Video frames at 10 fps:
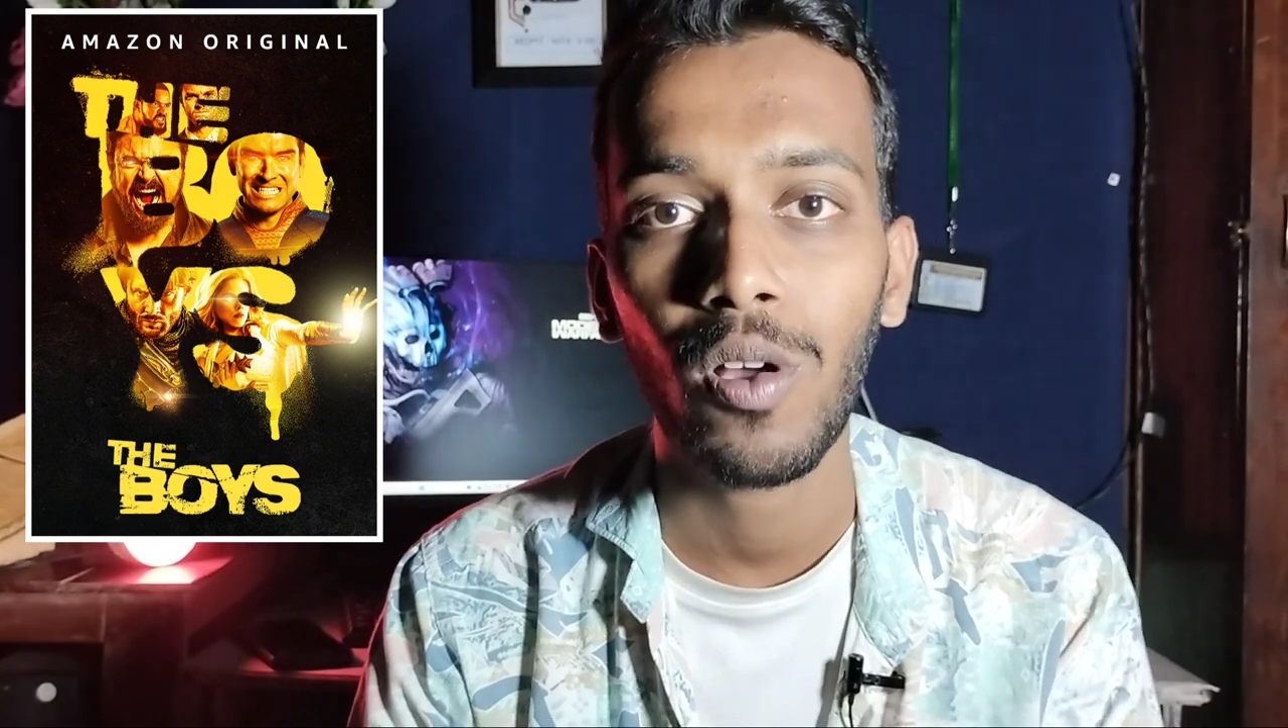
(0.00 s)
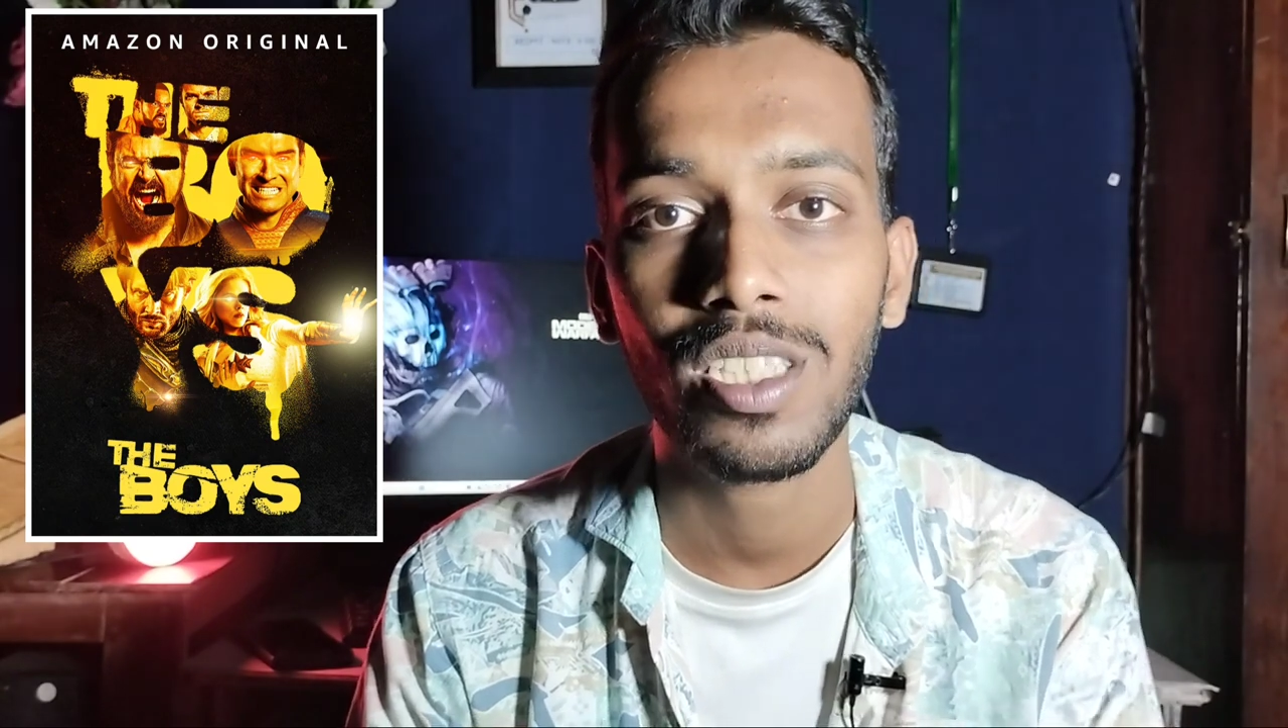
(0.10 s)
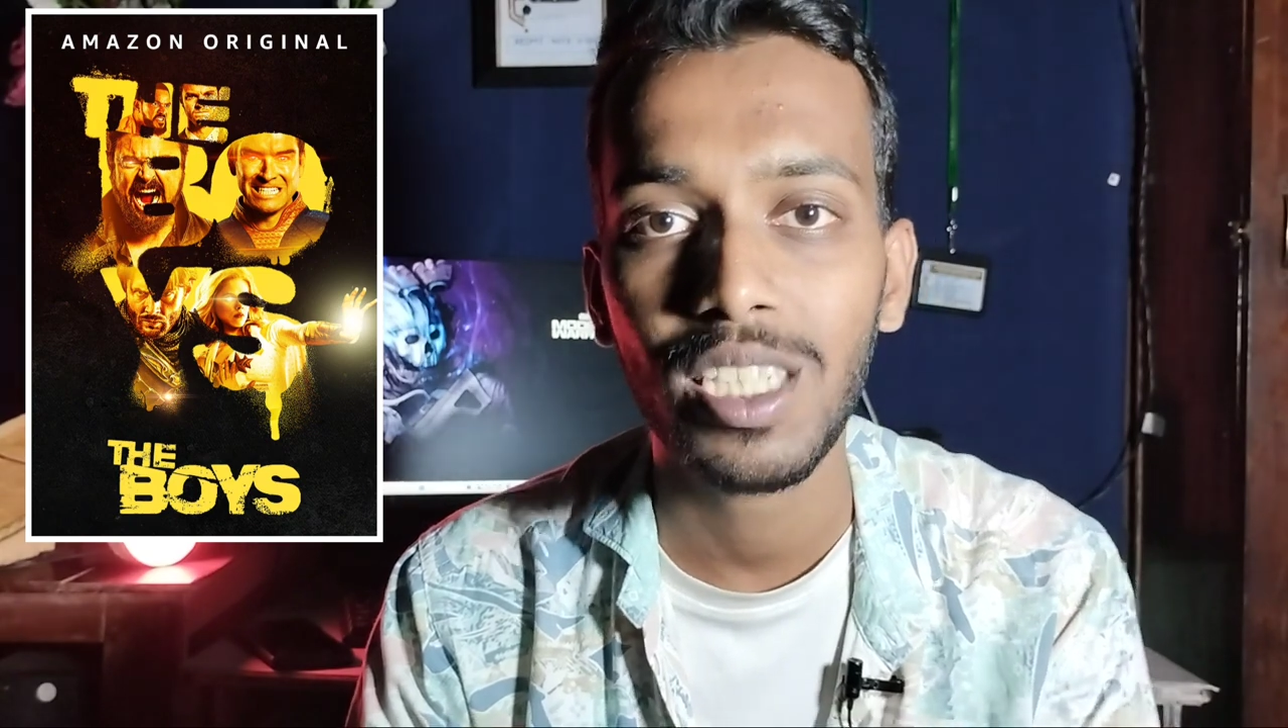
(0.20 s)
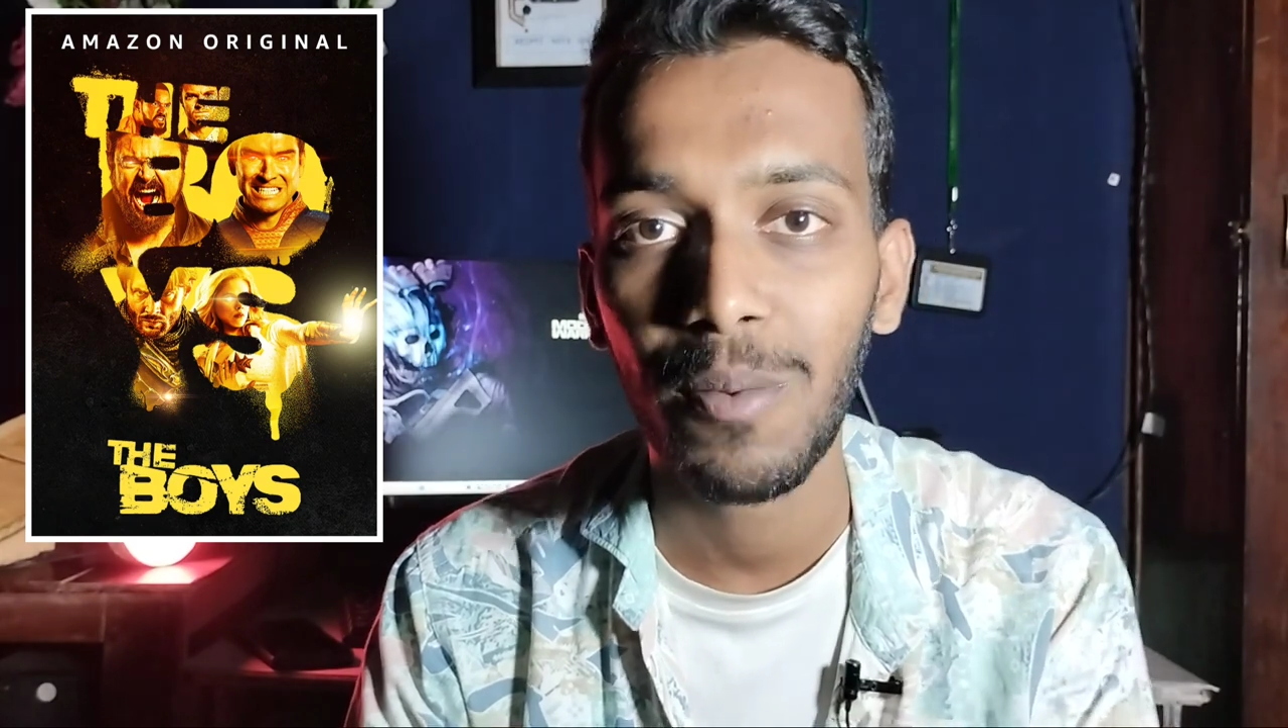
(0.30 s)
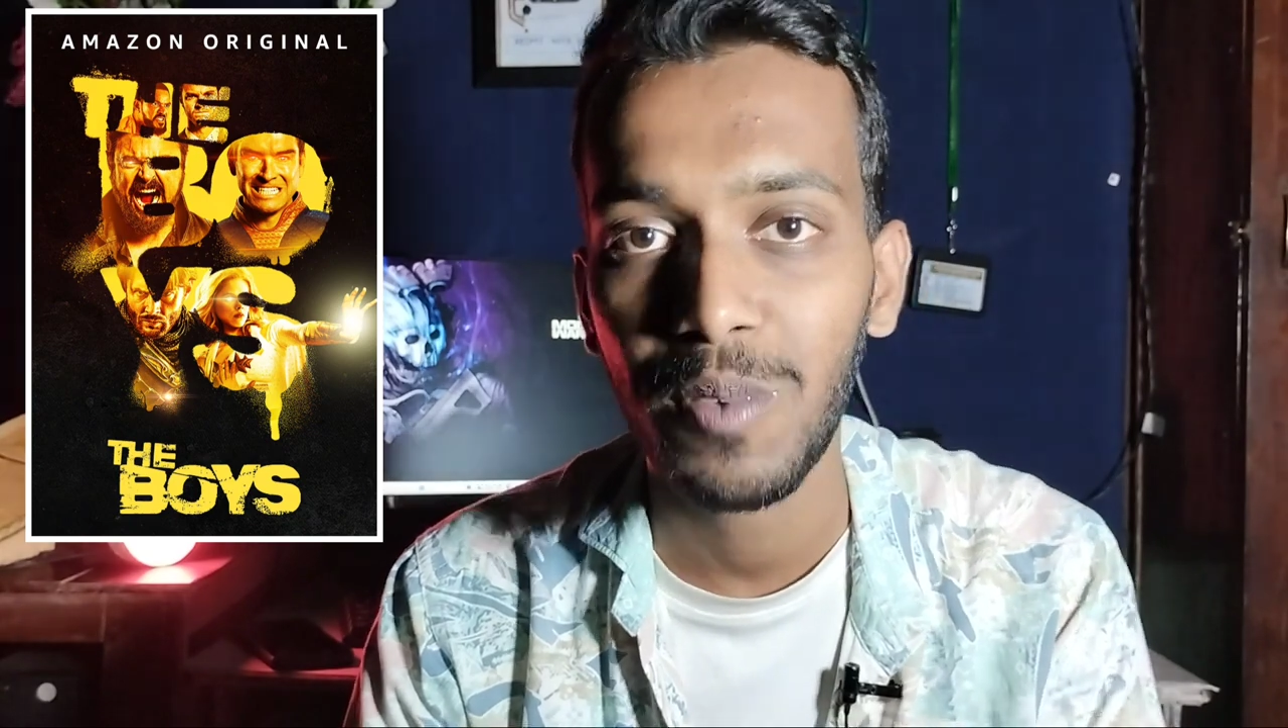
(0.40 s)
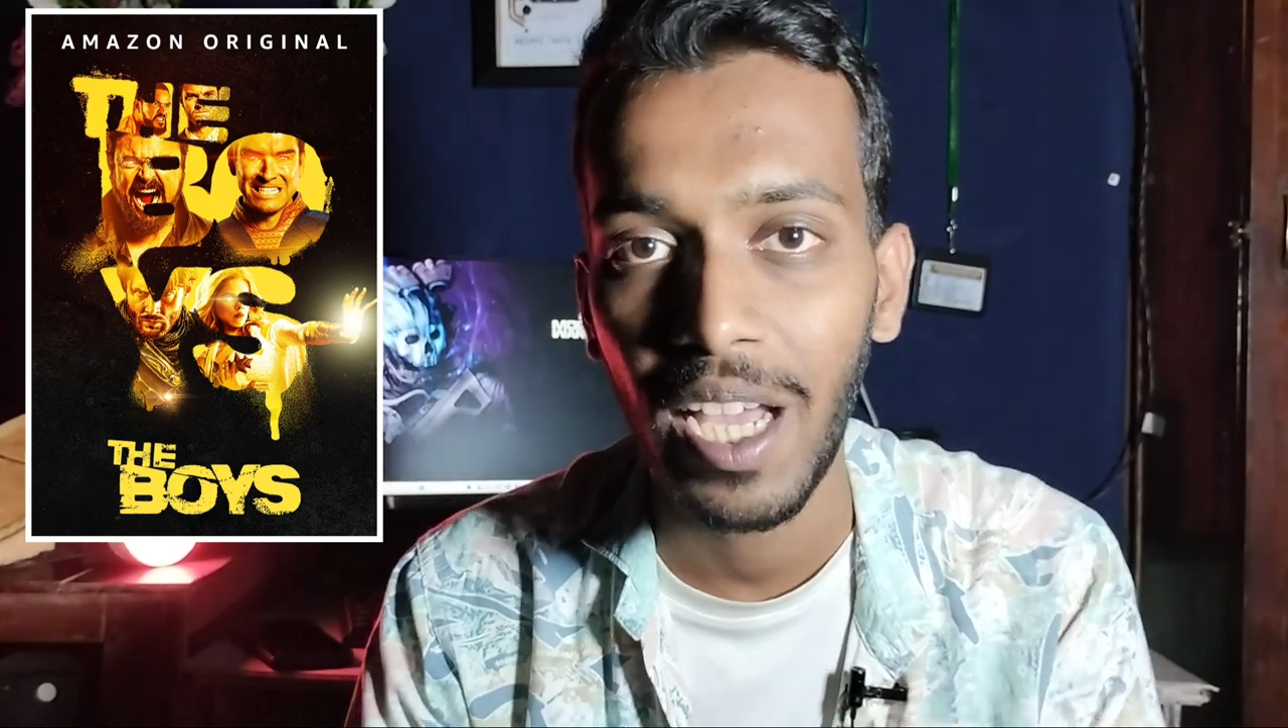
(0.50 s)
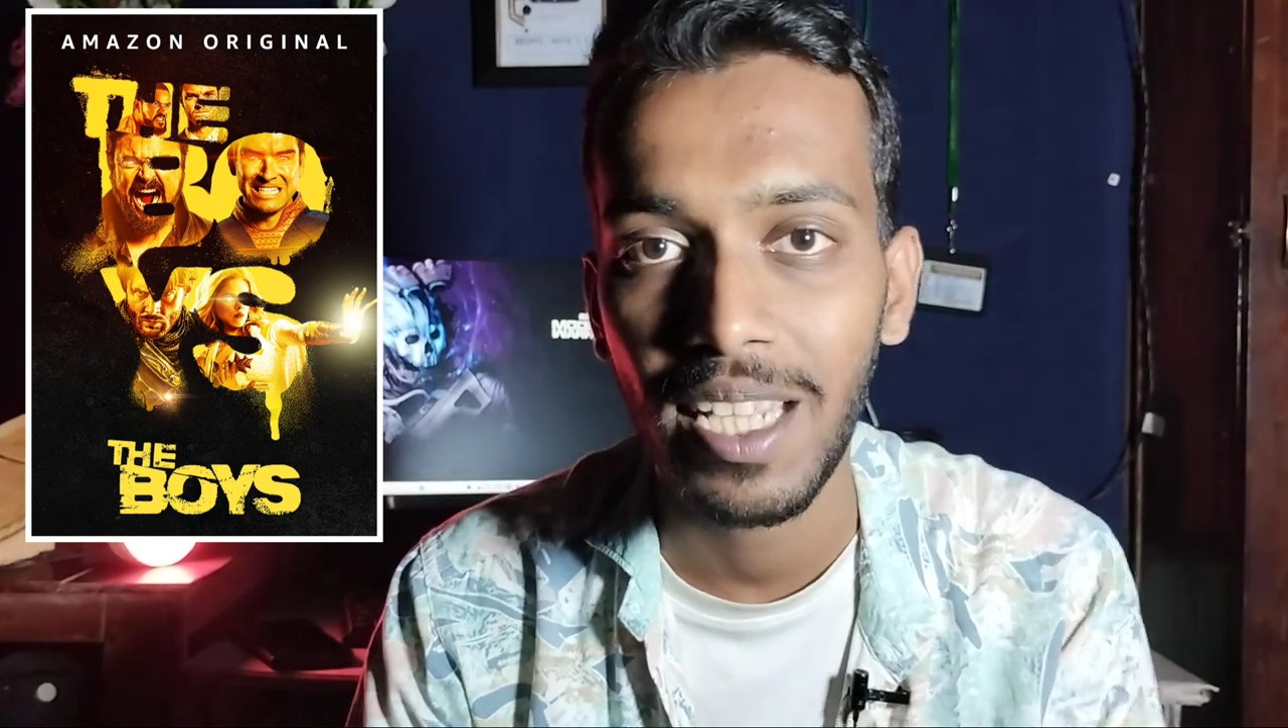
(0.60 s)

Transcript: कॉन्सेप्ट